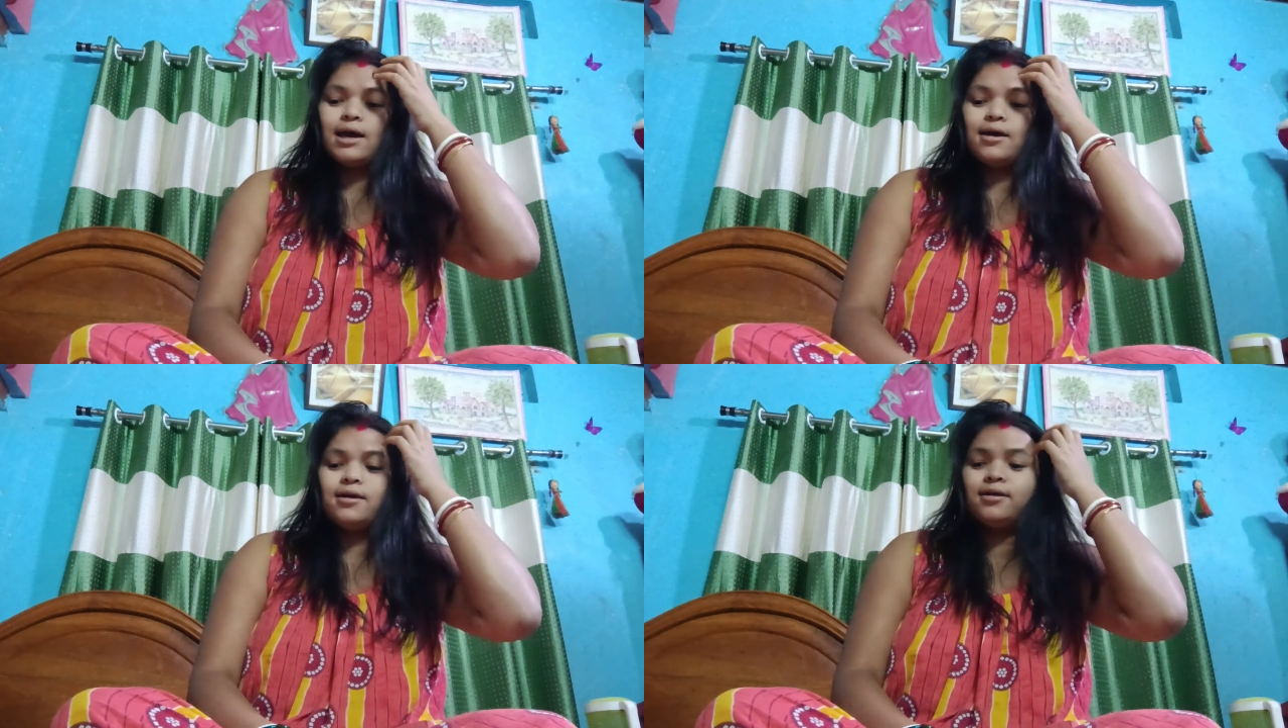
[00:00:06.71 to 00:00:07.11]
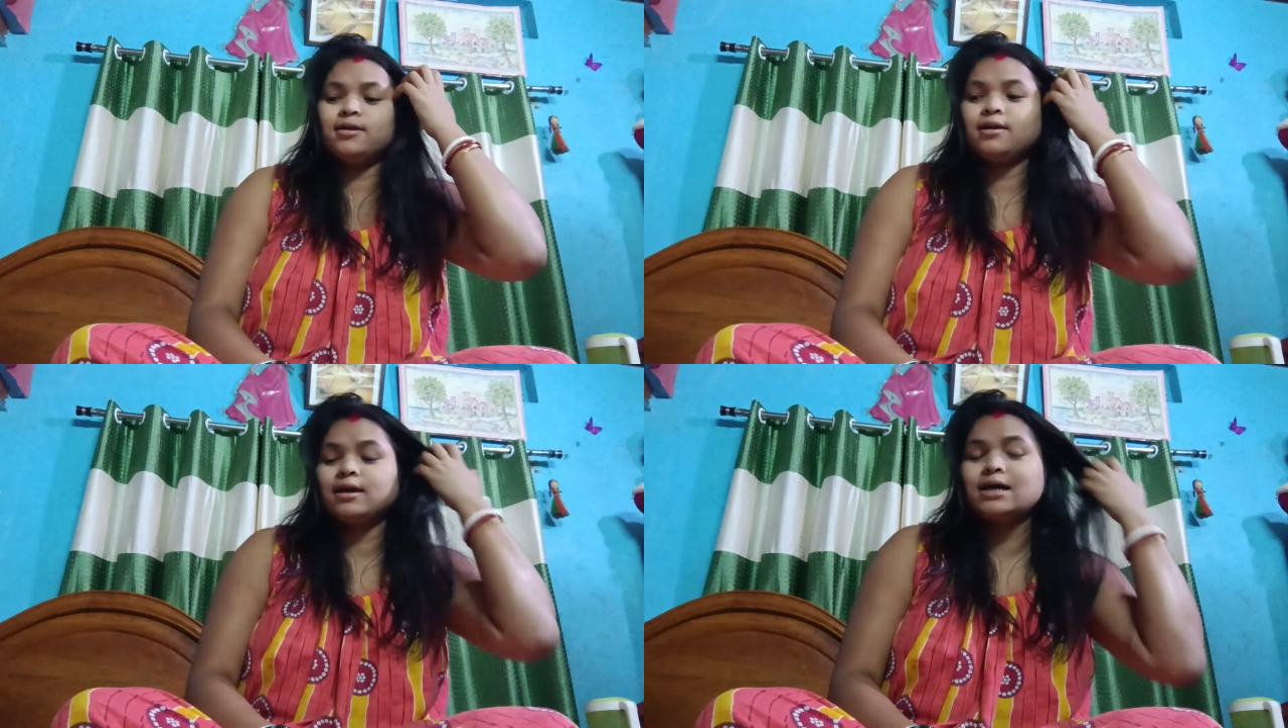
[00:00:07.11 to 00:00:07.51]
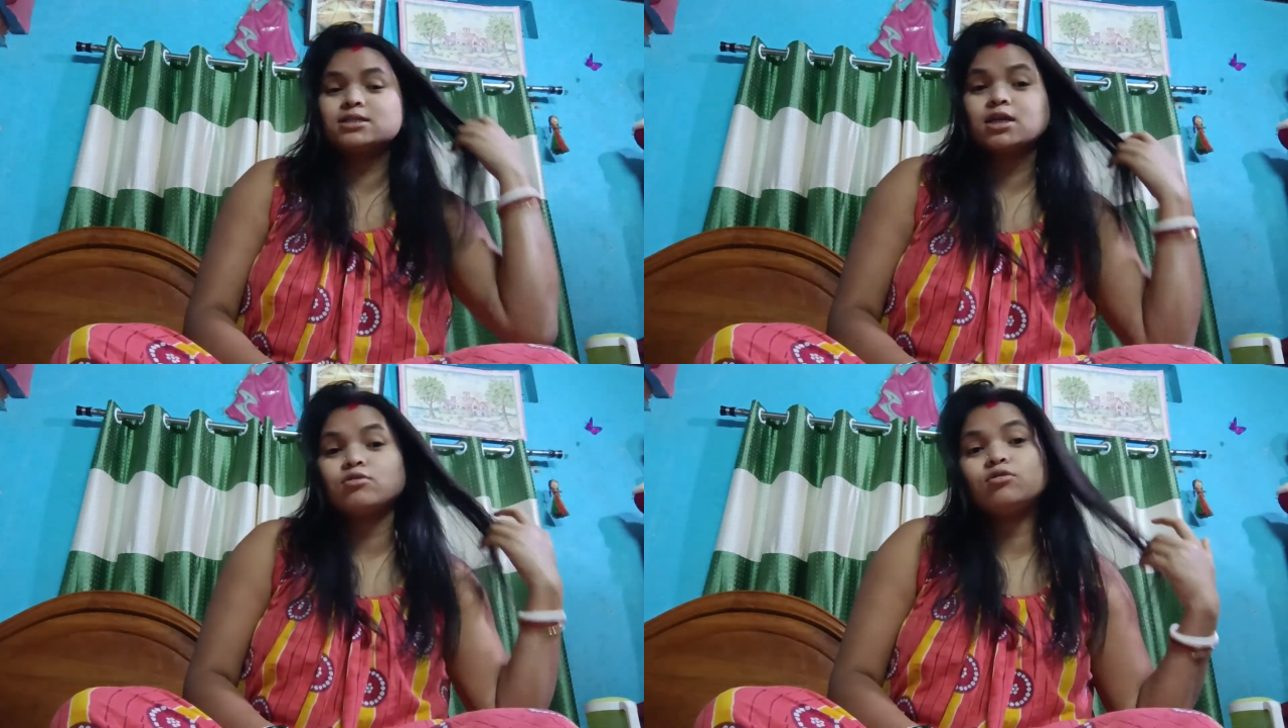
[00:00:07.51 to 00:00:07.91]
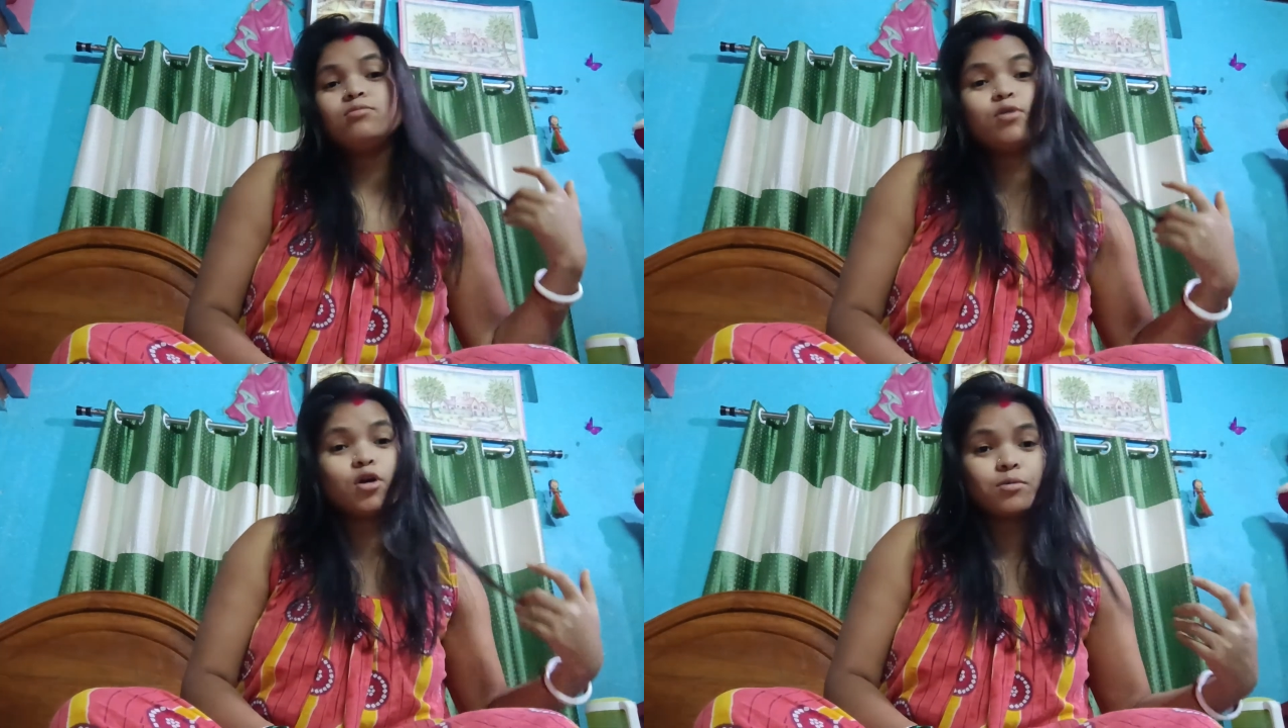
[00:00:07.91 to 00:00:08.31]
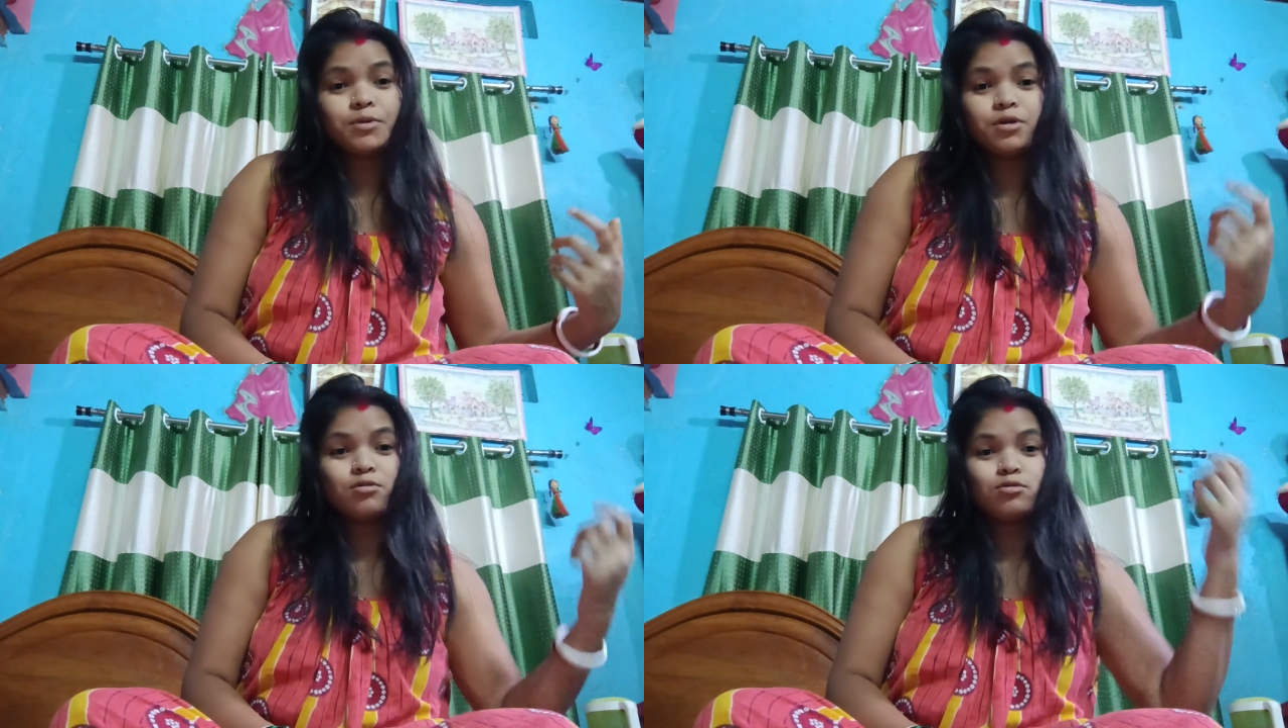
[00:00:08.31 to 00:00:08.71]
আর আজকে কোনো ব্লগ
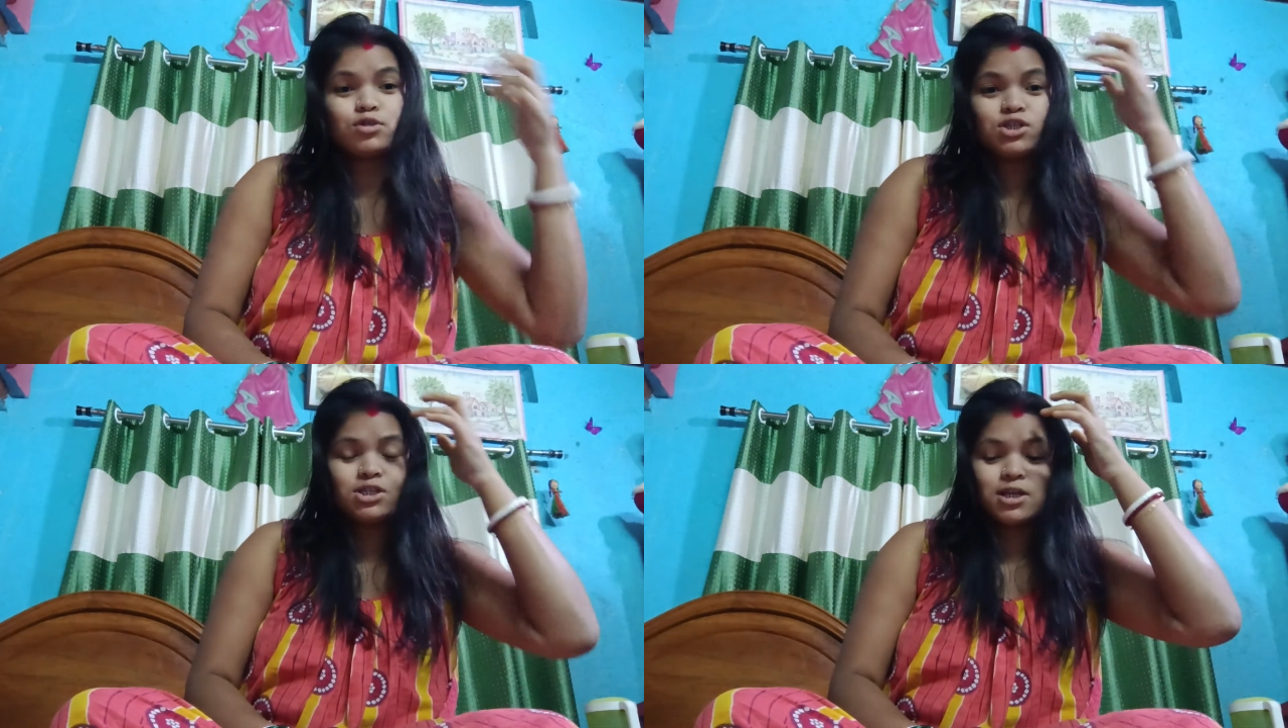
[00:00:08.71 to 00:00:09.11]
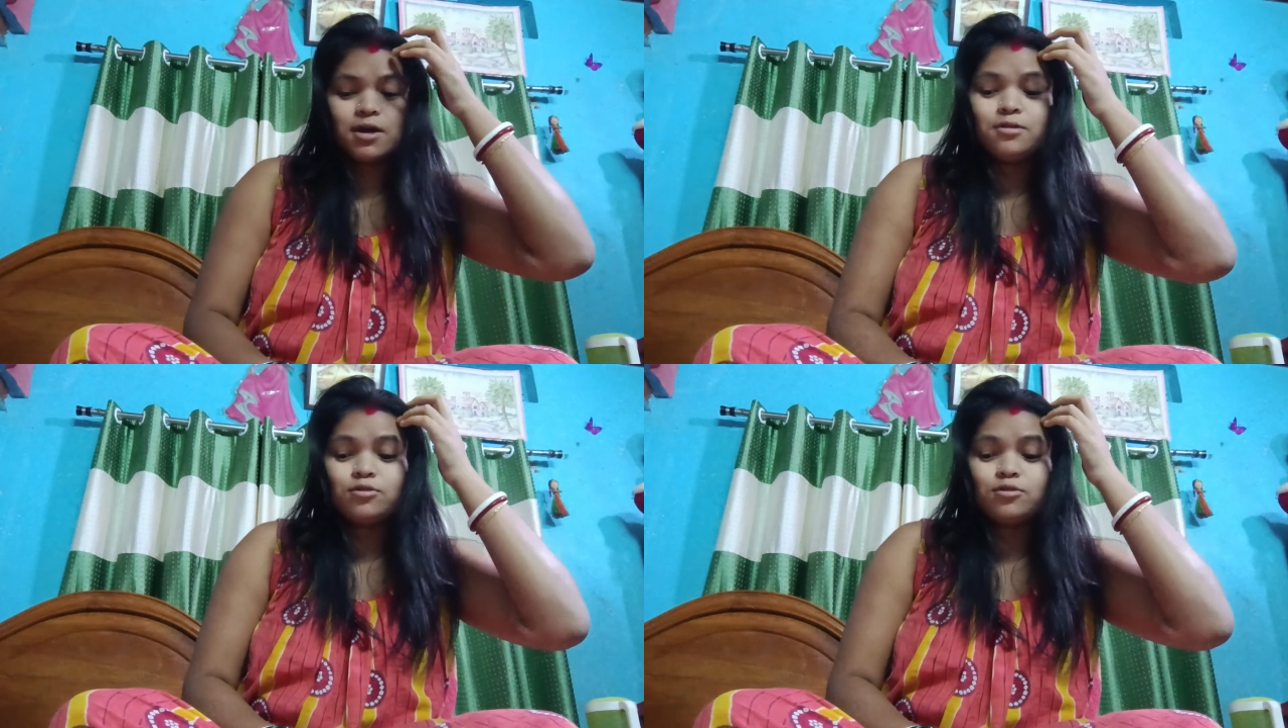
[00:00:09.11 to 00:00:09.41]
ভিডিও করছি না